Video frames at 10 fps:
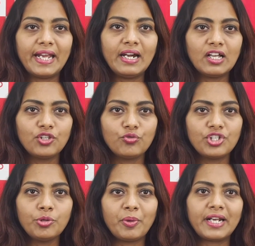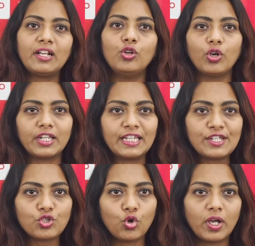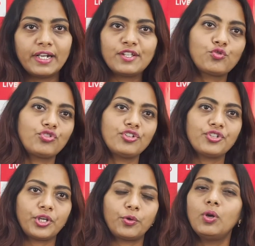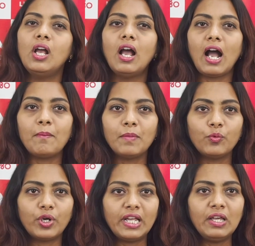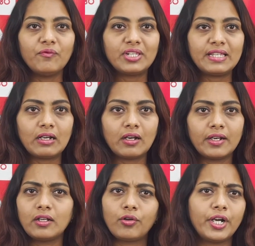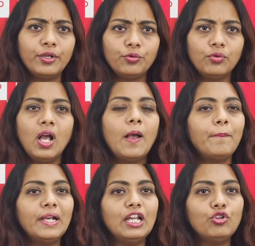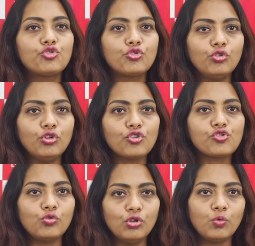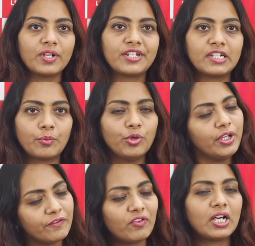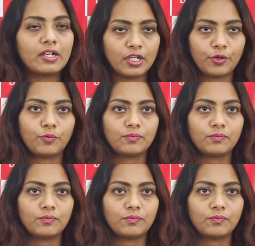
ఏడాది నుంచి పరిగణలోకి తీసుకోవాలని సూచించారు అమ్మఒడి విద్యా కానిక రెండు పిల్లలు జూన్లో స్కూల్కు వచ్చేటప్పుడు ఇవ్వాలన్నారు